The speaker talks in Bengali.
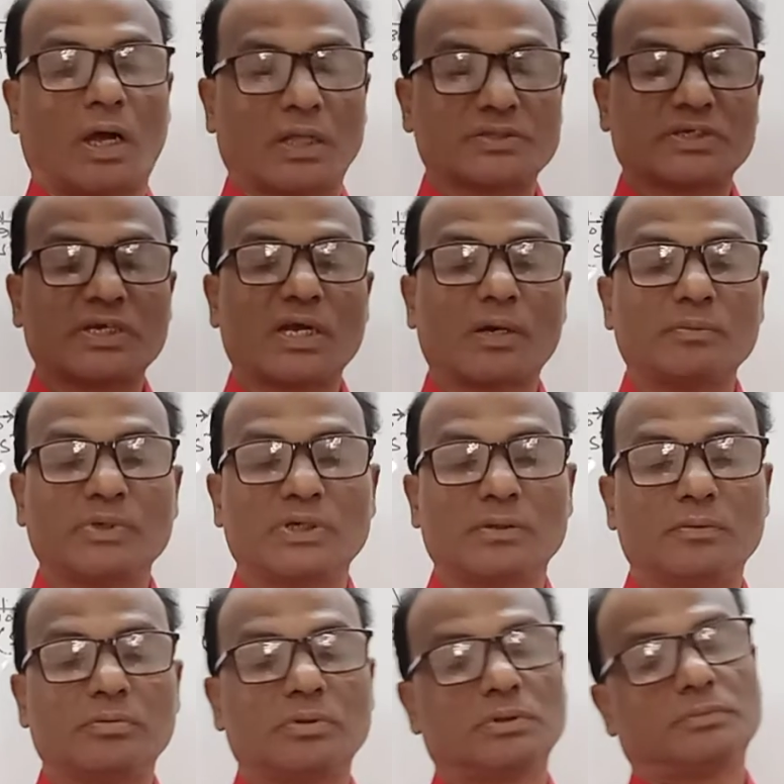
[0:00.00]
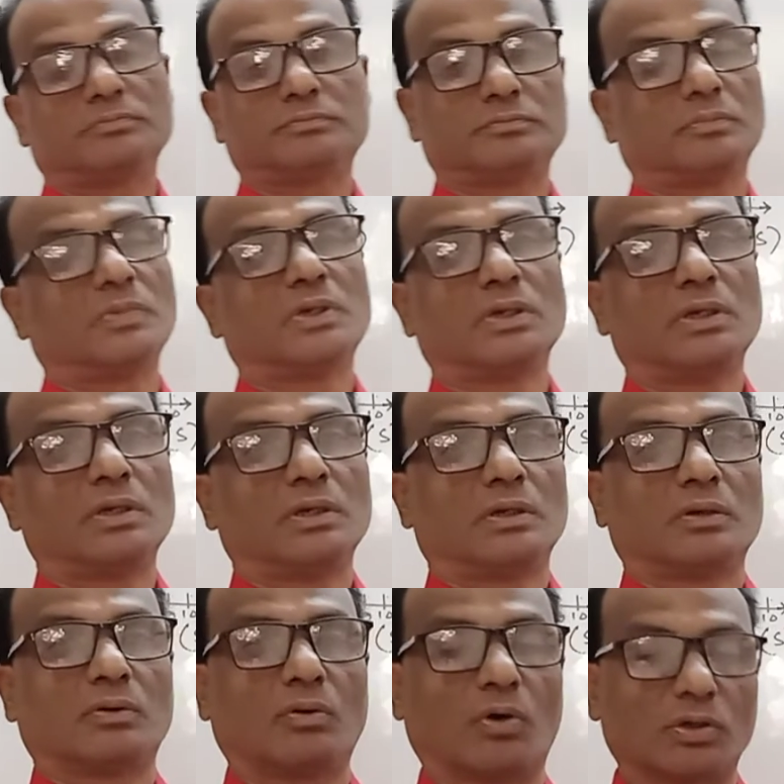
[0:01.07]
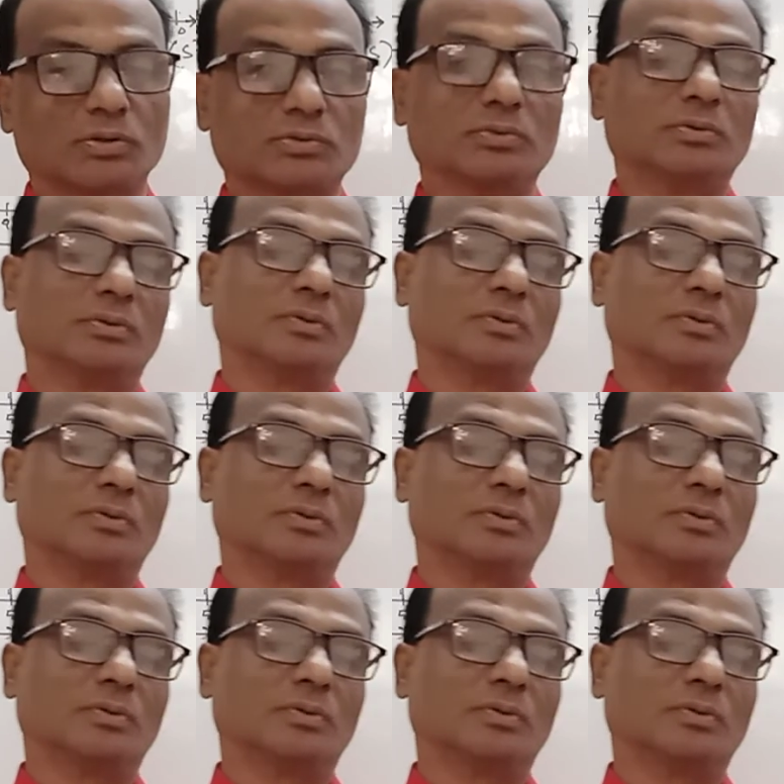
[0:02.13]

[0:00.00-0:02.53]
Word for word: আজকে আমি গত